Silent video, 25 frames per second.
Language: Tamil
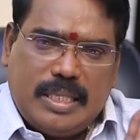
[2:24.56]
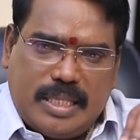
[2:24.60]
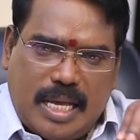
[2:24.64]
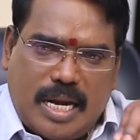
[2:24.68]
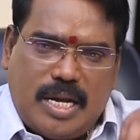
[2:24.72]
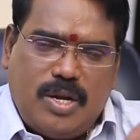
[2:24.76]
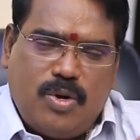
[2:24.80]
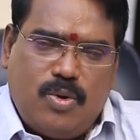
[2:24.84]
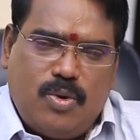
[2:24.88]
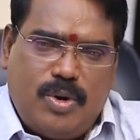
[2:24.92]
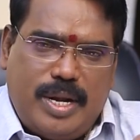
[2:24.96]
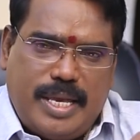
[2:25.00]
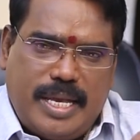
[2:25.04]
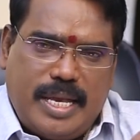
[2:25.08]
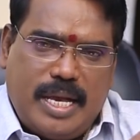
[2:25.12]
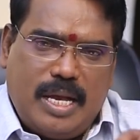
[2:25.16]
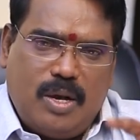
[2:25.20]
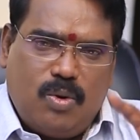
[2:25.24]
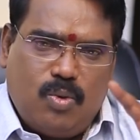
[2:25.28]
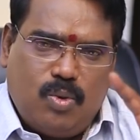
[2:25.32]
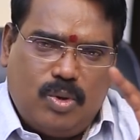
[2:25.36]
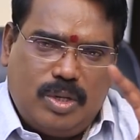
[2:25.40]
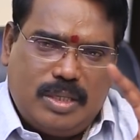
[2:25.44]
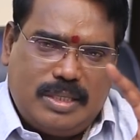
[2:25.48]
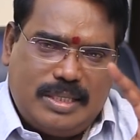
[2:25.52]
தன்னுடைய
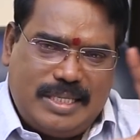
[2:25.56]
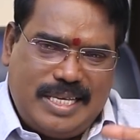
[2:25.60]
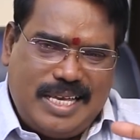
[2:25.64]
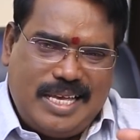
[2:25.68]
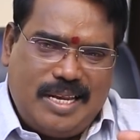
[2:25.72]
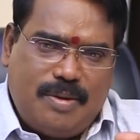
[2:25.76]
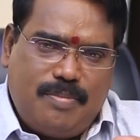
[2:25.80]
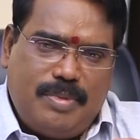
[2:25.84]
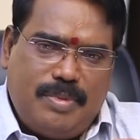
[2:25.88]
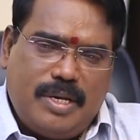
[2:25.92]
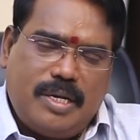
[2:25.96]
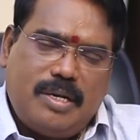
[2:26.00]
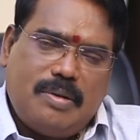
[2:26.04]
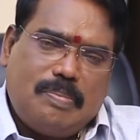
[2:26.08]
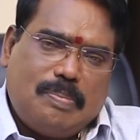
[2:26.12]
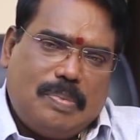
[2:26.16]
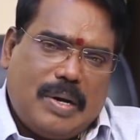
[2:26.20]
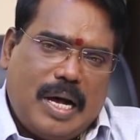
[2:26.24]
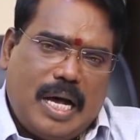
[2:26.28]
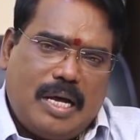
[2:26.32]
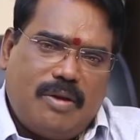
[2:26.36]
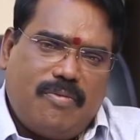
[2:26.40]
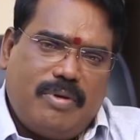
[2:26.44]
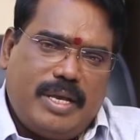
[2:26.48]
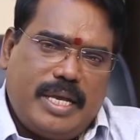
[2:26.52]
ஒரு சீர்மிகு
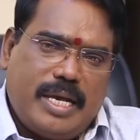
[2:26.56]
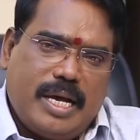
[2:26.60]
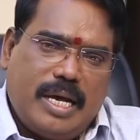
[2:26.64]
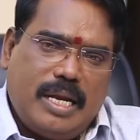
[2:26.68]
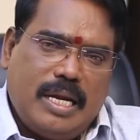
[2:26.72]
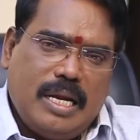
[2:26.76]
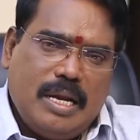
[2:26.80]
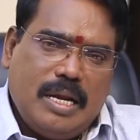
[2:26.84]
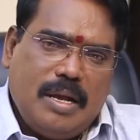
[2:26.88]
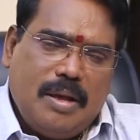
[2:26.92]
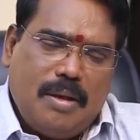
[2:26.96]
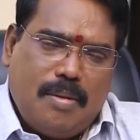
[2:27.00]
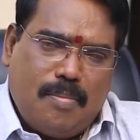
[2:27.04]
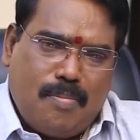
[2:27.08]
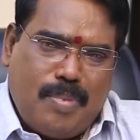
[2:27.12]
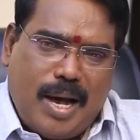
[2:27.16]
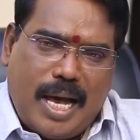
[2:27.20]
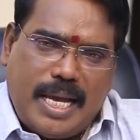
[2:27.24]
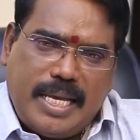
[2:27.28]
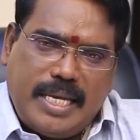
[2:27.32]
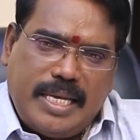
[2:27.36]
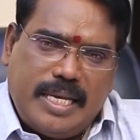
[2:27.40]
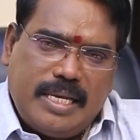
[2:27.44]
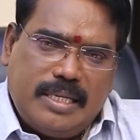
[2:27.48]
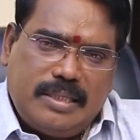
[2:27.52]
பார்வையால்
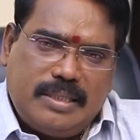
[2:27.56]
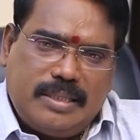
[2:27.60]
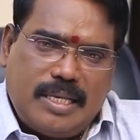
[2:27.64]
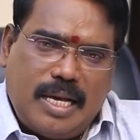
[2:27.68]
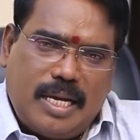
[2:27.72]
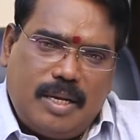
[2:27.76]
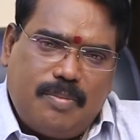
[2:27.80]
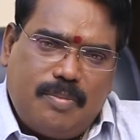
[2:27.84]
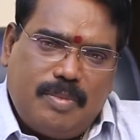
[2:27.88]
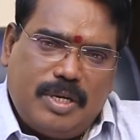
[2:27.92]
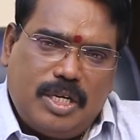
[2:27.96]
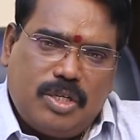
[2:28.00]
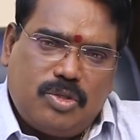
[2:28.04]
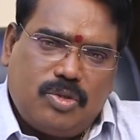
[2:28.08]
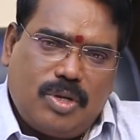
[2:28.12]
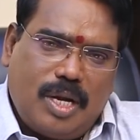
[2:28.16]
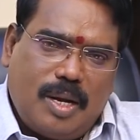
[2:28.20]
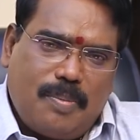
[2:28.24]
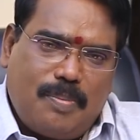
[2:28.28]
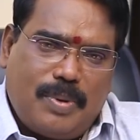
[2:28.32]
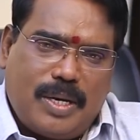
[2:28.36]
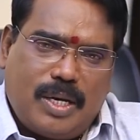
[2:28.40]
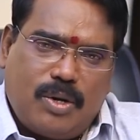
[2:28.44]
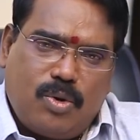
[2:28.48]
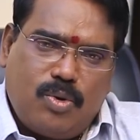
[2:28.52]
பாக்கியஸ்தானம் என்று
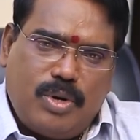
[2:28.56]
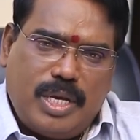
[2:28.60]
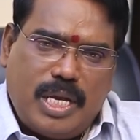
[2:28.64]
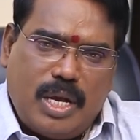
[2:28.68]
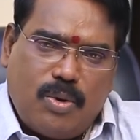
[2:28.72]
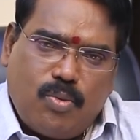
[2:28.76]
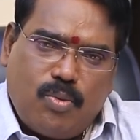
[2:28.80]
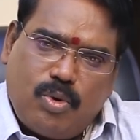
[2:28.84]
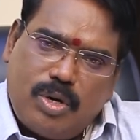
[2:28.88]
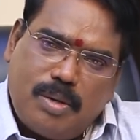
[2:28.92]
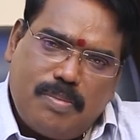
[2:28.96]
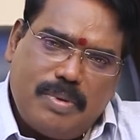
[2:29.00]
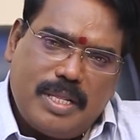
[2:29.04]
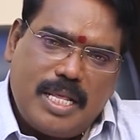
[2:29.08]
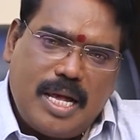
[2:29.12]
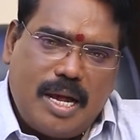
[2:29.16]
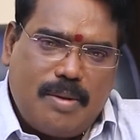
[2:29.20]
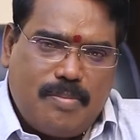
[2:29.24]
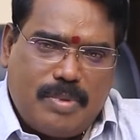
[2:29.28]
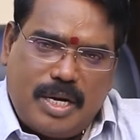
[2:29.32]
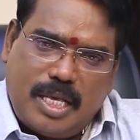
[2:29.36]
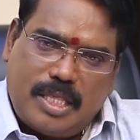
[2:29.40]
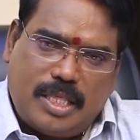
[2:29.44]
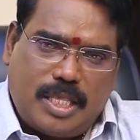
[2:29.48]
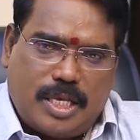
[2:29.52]
சொல்லப்படக்கூடிய
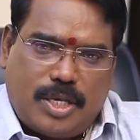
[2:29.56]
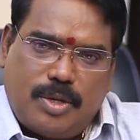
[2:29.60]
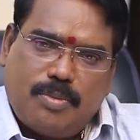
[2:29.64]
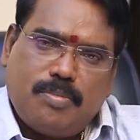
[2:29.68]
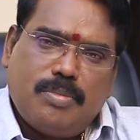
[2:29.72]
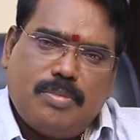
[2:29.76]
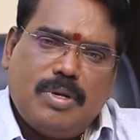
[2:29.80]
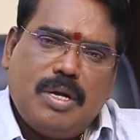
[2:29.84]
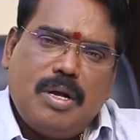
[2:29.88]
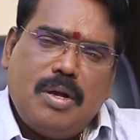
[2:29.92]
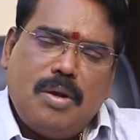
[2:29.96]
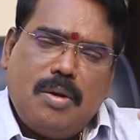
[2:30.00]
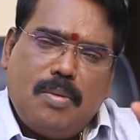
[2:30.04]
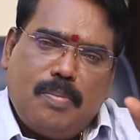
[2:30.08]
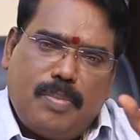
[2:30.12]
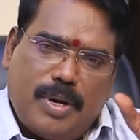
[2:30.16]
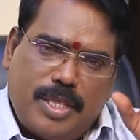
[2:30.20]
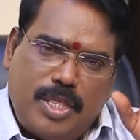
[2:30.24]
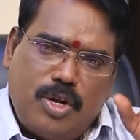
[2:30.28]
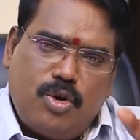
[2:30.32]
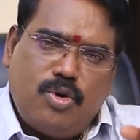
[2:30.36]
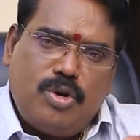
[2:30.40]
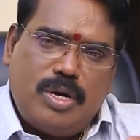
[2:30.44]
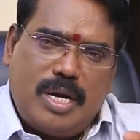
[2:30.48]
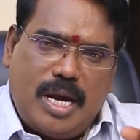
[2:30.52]
ஒன்பதாம் இடத்தையும்
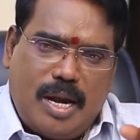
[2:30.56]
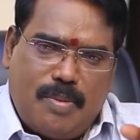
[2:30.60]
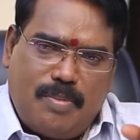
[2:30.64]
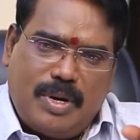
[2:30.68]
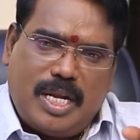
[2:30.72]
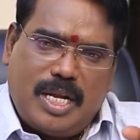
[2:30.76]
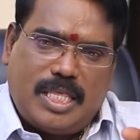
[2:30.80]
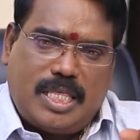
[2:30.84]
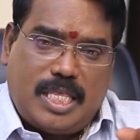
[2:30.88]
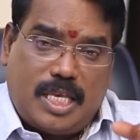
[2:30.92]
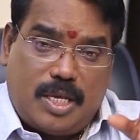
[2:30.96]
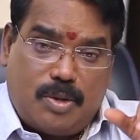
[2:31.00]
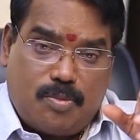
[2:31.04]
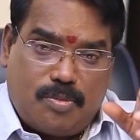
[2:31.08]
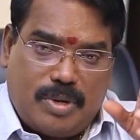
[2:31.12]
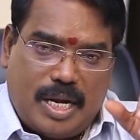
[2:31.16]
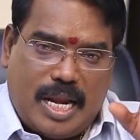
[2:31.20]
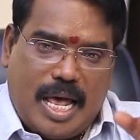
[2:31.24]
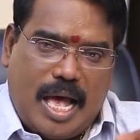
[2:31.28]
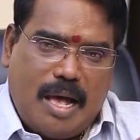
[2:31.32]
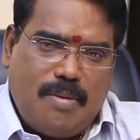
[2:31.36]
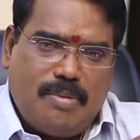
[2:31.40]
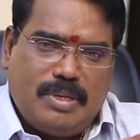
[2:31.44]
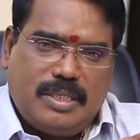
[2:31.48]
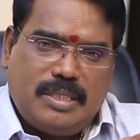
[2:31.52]
பதினொன்றாம் இடத்தையும்
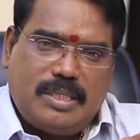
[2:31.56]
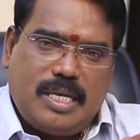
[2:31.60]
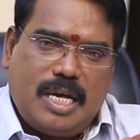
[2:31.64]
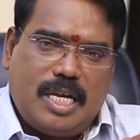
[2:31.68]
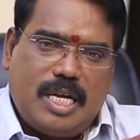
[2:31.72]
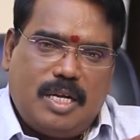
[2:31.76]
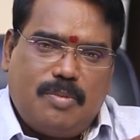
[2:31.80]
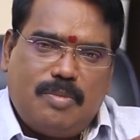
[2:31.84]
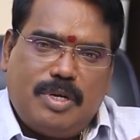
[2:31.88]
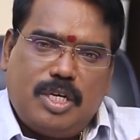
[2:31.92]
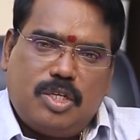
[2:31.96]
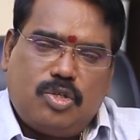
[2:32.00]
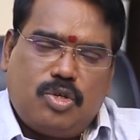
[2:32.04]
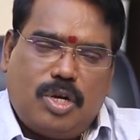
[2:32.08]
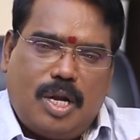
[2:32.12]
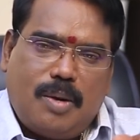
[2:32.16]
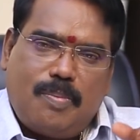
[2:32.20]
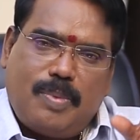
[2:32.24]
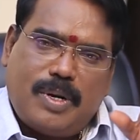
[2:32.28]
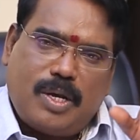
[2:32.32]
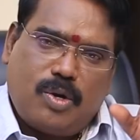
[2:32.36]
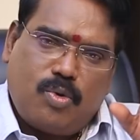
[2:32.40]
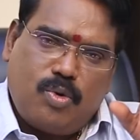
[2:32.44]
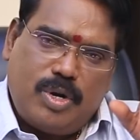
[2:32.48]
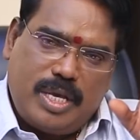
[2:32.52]
லாபஸ்தானம் என்று
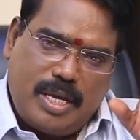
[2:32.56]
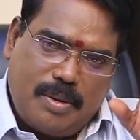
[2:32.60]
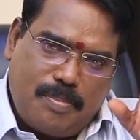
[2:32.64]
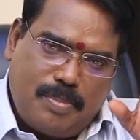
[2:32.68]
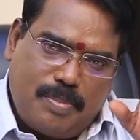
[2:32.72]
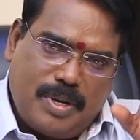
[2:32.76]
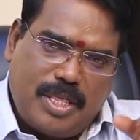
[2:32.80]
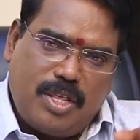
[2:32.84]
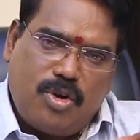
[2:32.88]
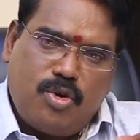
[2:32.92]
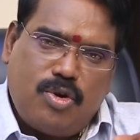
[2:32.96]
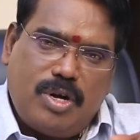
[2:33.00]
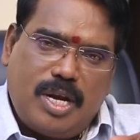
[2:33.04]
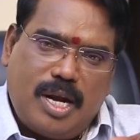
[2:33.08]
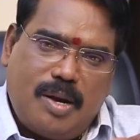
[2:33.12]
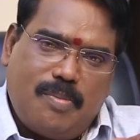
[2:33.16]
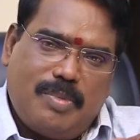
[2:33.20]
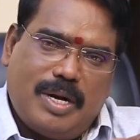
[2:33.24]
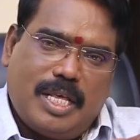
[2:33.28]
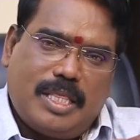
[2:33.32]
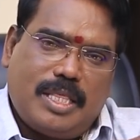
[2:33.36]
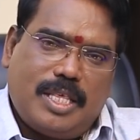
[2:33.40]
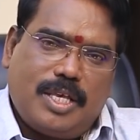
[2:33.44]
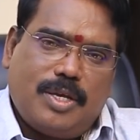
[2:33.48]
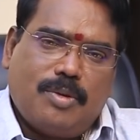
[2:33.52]
சொல்லப்படக்கூடிய
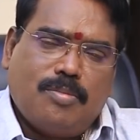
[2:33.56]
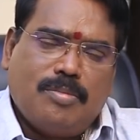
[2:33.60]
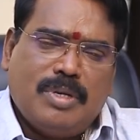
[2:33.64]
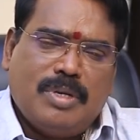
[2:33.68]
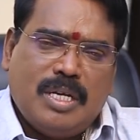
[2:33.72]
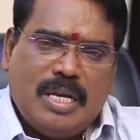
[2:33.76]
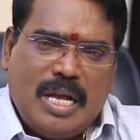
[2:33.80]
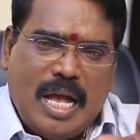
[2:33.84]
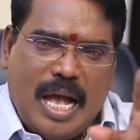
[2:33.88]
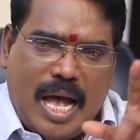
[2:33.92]
பதினொன்றாம் இடத்தையும்